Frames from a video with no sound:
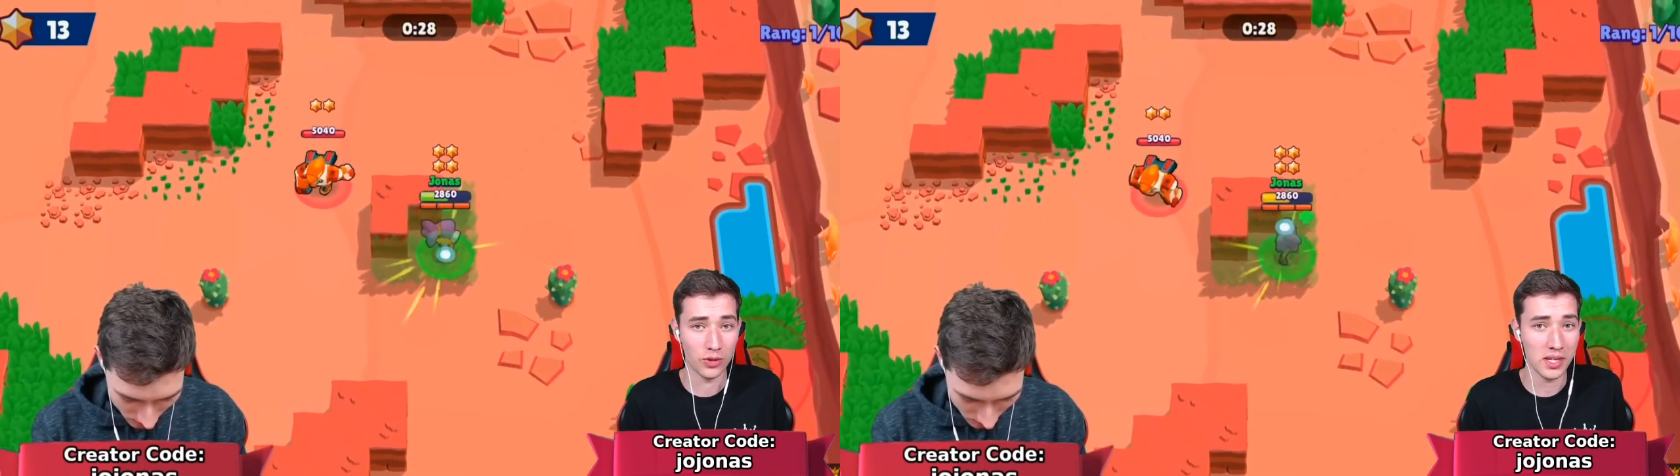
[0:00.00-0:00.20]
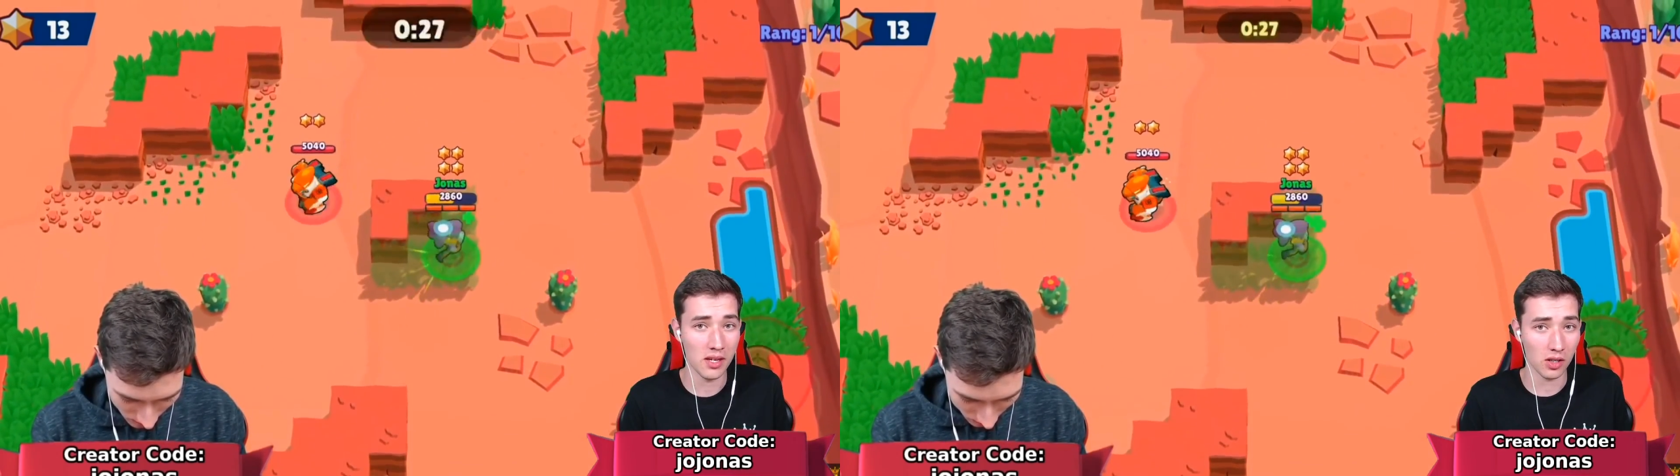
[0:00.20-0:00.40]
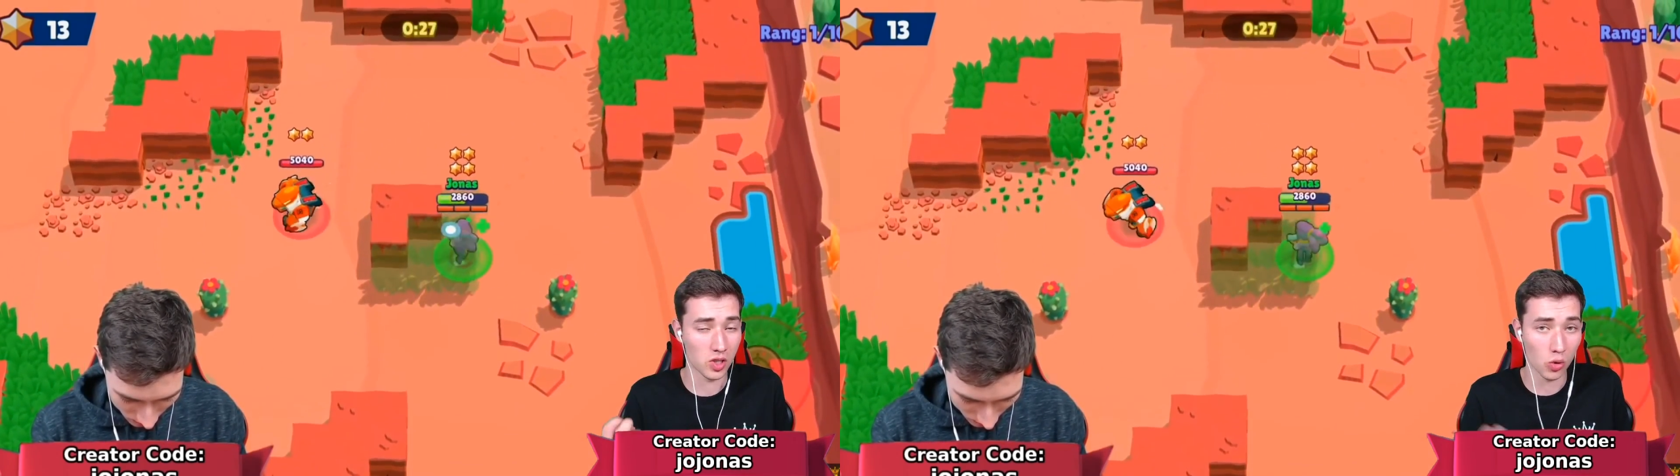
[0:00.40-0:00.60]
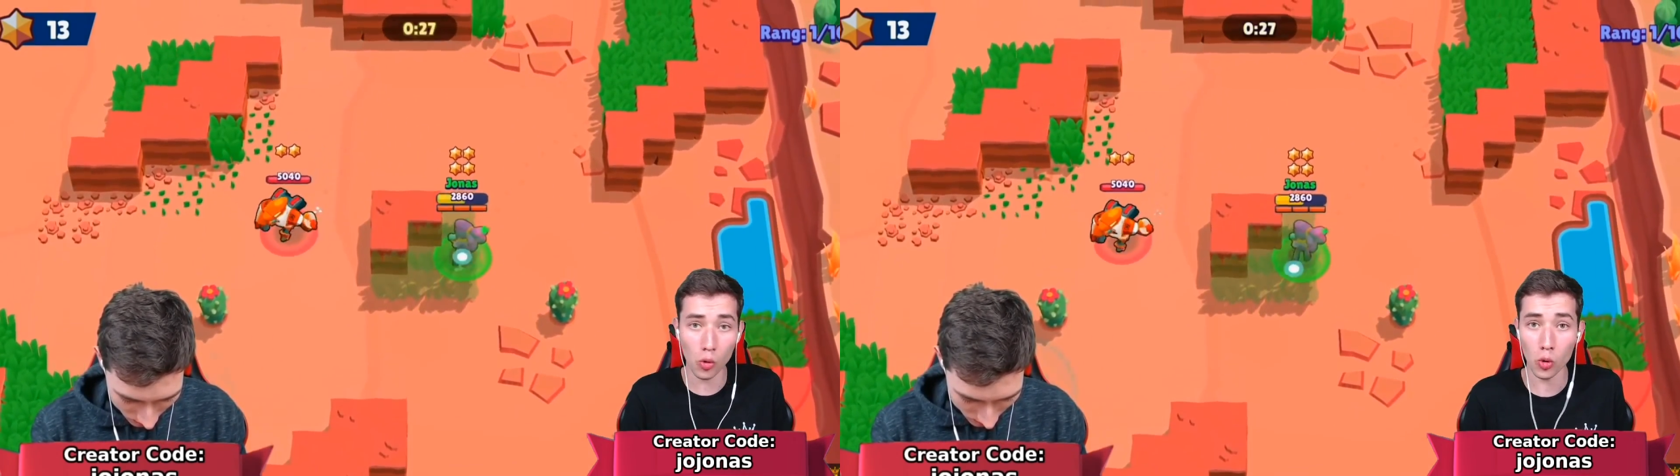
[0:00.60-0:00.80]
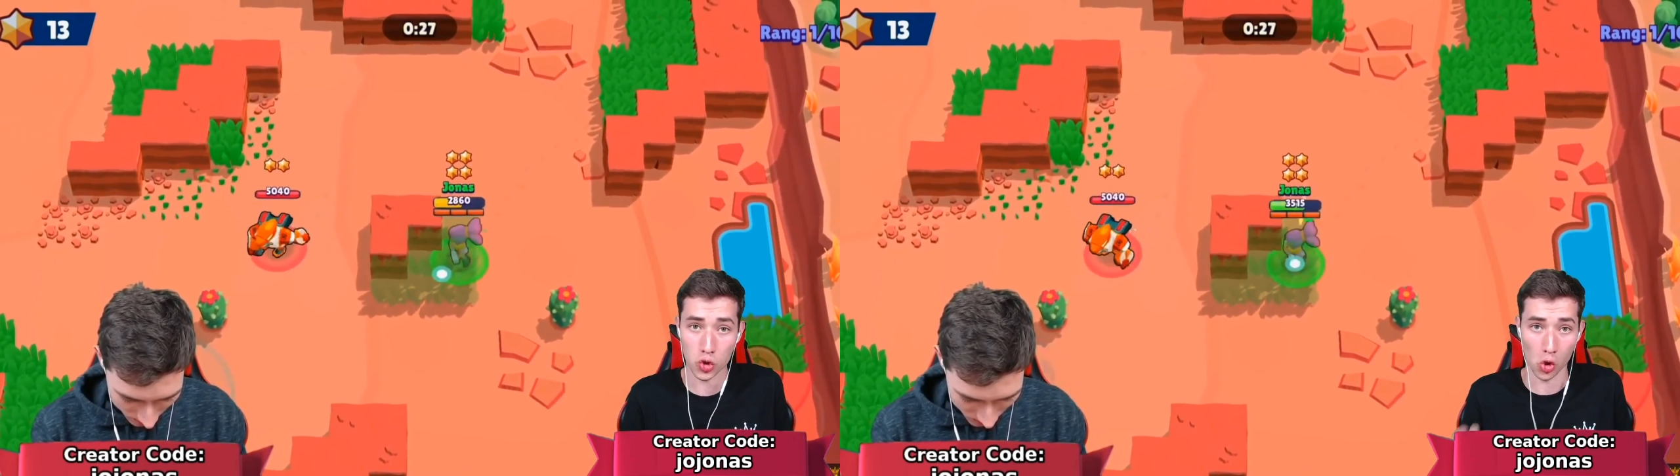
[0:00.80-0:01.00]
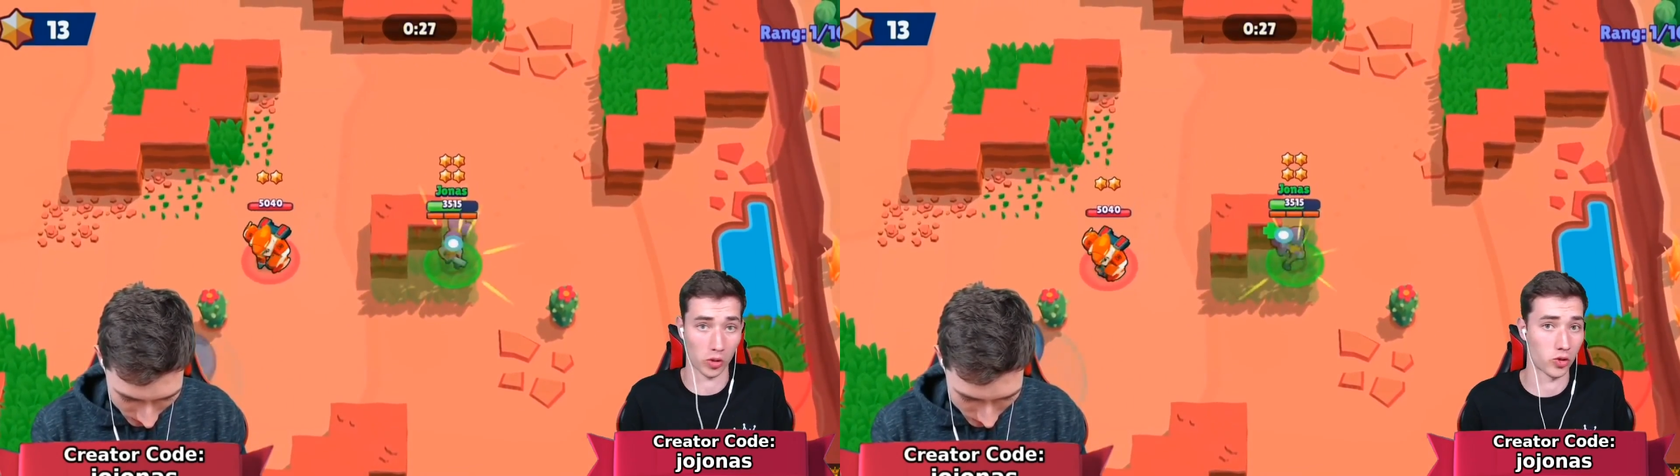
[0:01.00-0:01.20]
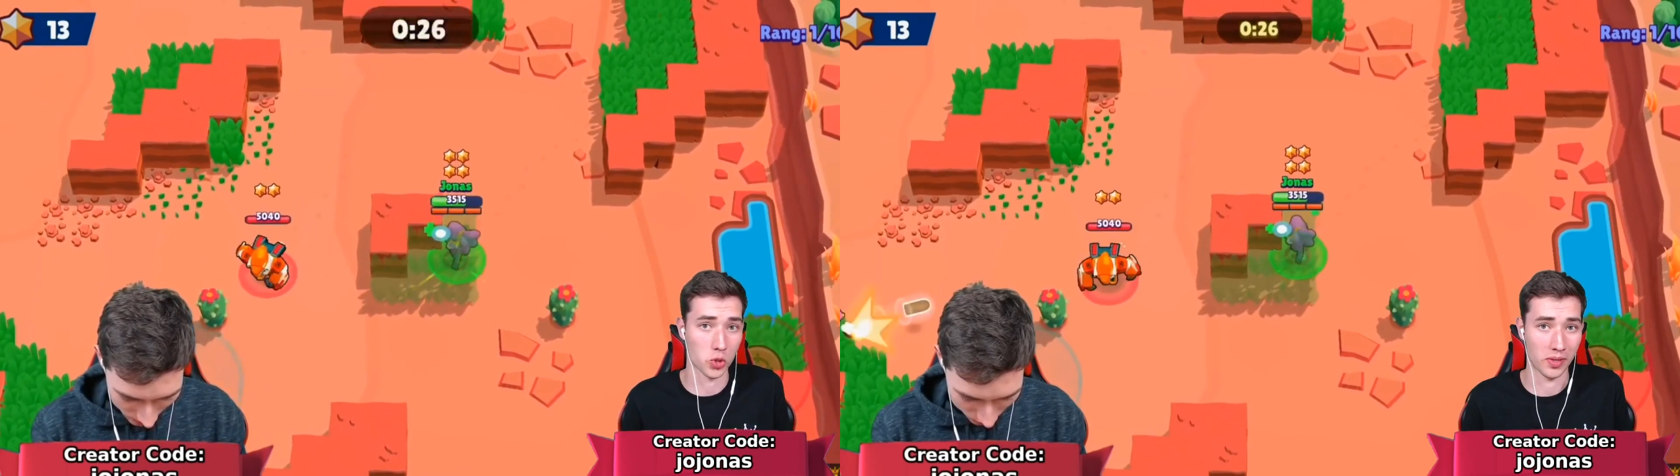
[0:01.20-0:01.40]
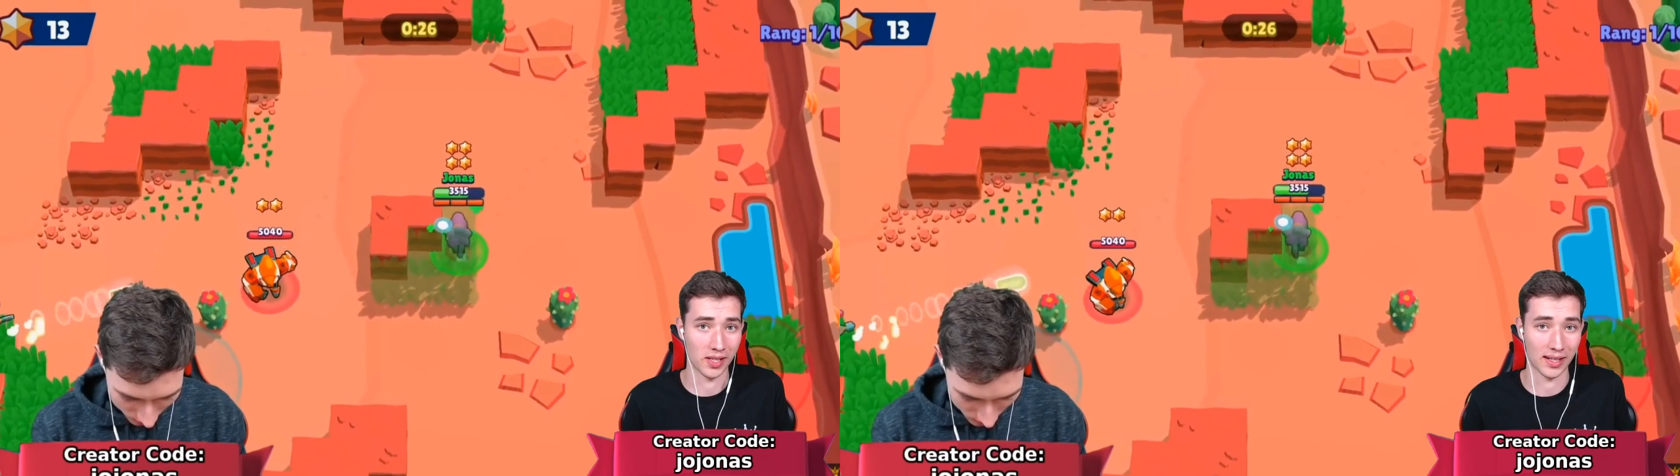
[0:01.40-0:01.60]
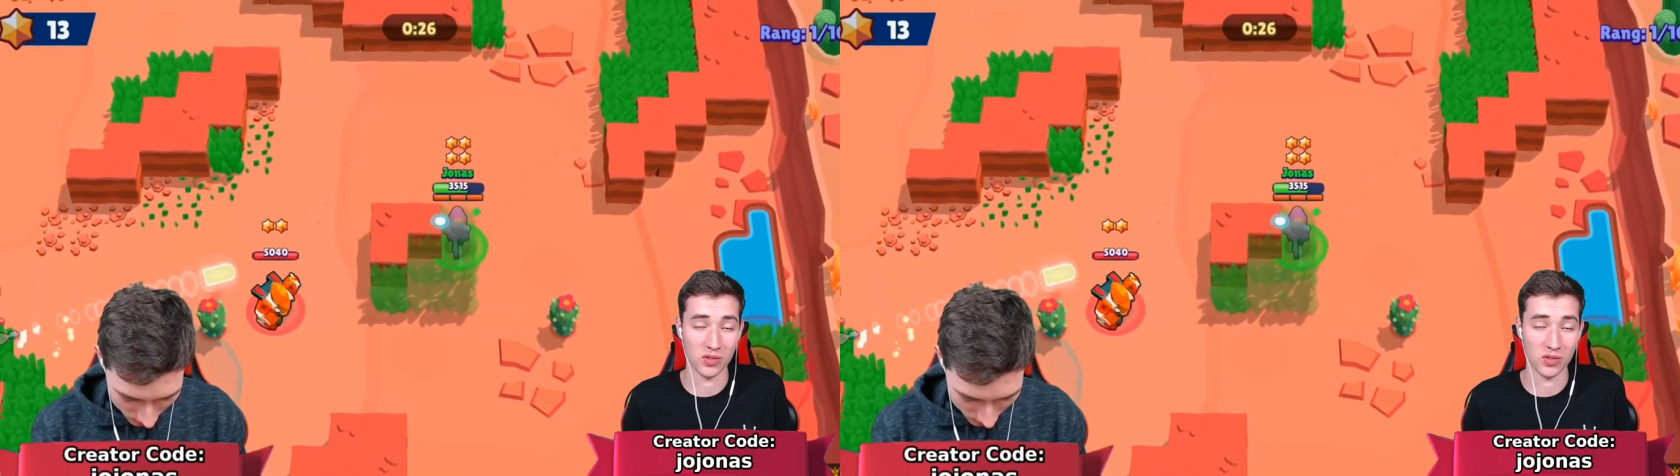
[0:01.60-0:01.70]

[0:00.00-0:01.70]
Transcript: wie Solo-Showdown spielen.